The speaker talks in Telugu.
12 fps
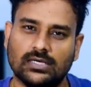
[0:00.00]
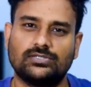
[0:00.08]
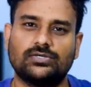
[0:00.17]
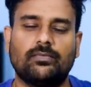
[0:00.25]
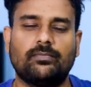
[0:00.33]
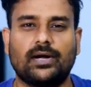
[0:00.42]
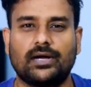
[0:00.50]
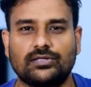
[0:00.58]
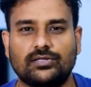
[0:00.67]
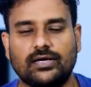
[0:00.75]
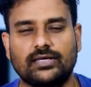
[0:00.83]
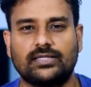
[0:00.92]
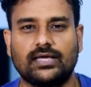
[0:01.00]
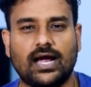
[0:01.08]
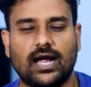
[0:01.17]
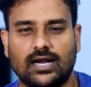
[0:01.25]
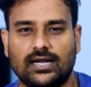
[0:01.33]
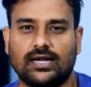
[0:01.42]
సో మనతో అయితే
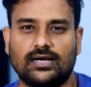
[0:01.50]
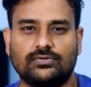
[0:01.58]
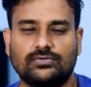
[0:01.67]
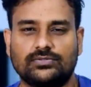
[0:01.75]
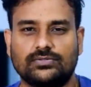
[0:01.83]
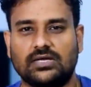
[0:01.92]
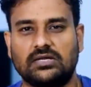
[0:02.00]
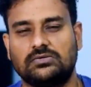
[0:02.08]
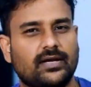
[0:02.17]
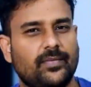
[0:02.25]
ఆటలాడుకుంటున్నారు